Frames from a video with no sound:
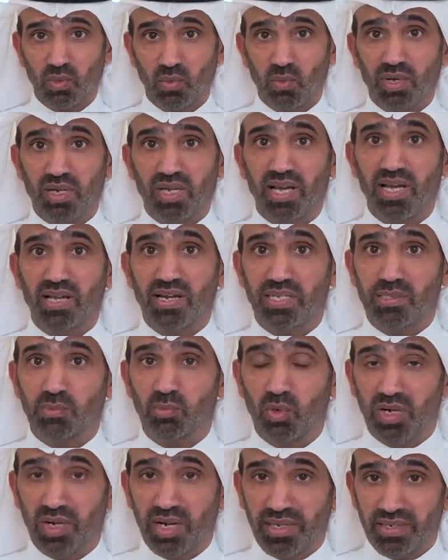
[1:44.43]

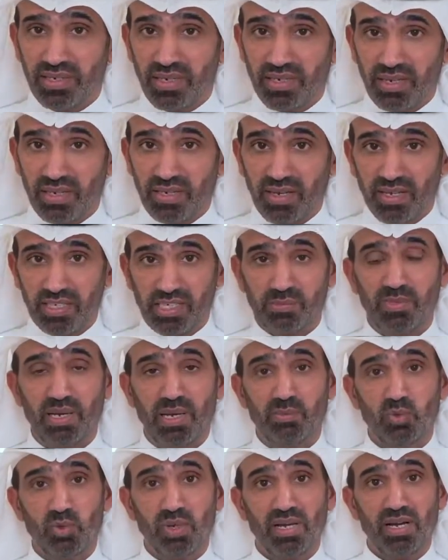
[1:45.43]
وكانت مقننه
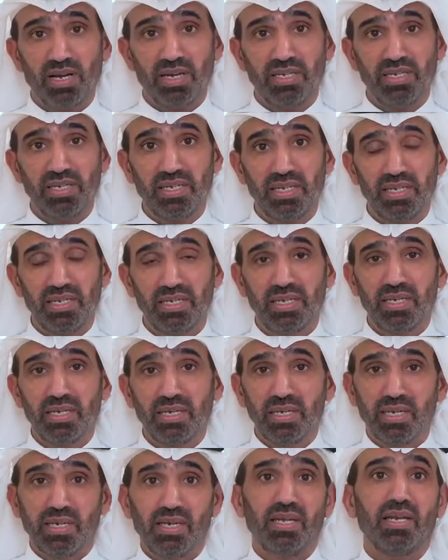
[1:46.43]
لاسباب وقائيه
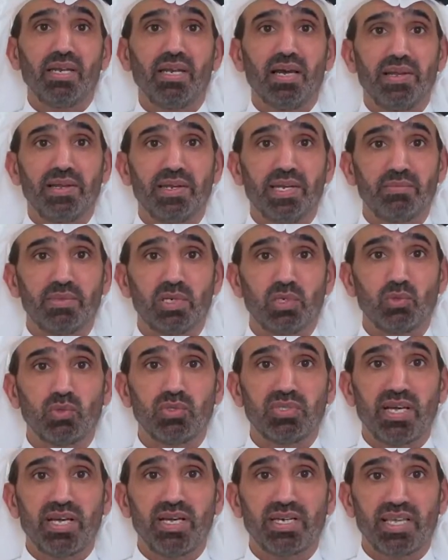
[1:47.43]
الا ان
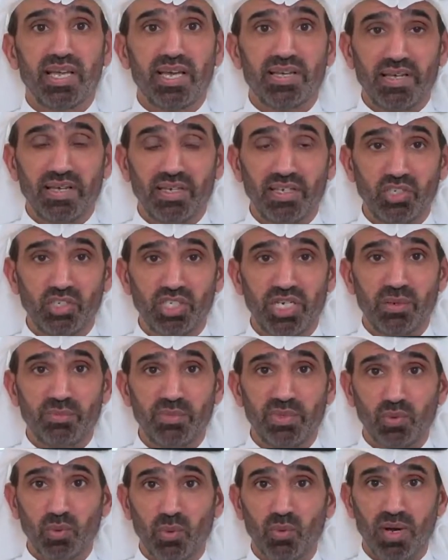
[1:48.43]
مردودها كان
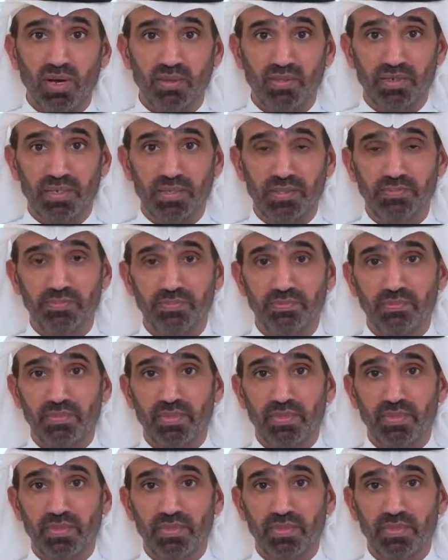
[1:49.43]
ايجابي وواضح.